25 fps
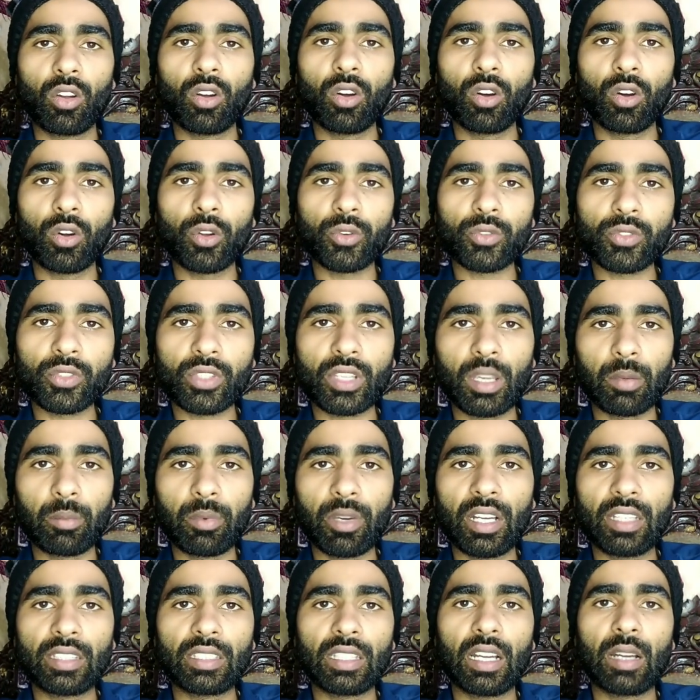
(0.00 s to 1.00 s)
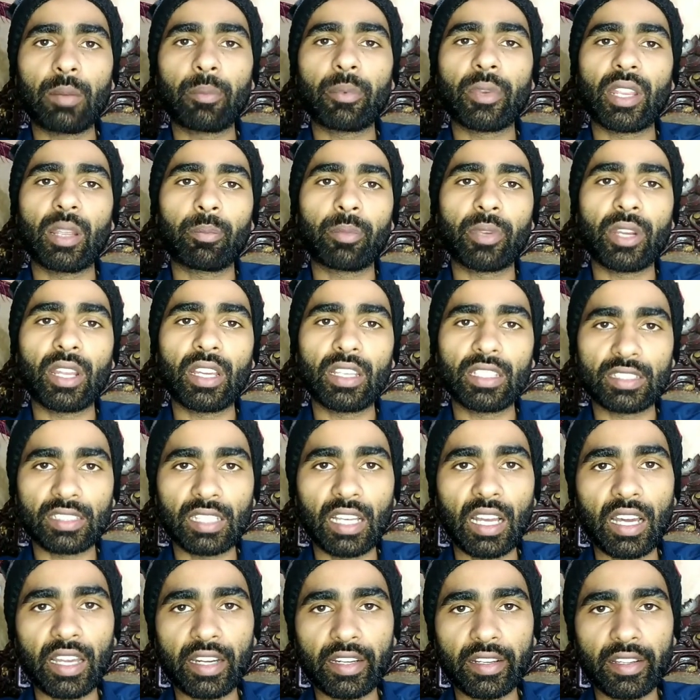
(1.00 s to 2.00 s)
और उसके बाद आपने अपना
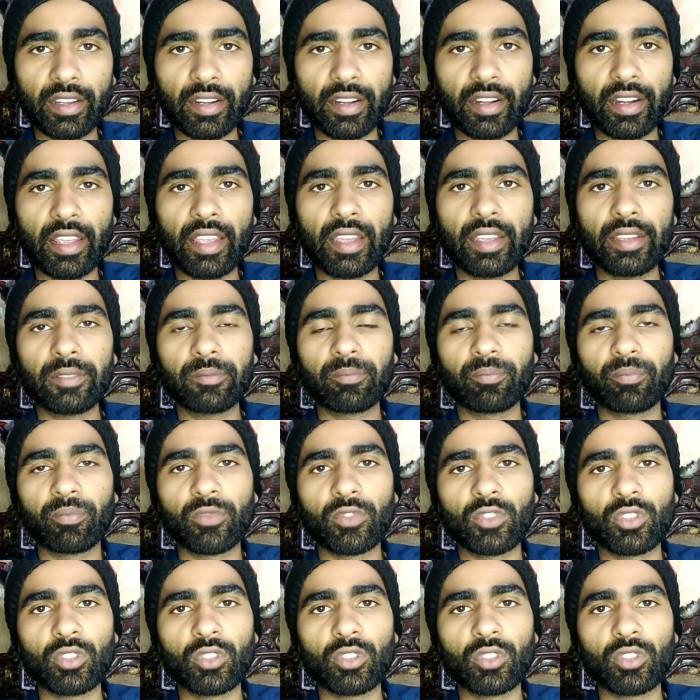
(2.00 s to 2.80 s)
इशार करना है